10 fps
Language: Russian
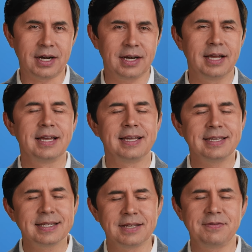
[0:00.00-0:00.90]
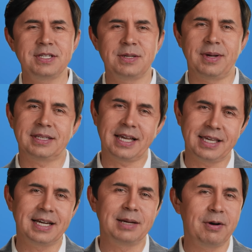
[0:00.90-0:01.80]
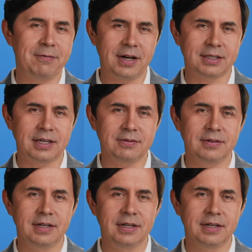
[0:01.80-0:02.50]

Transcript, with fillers: дар, независимо от каких-либо факторов.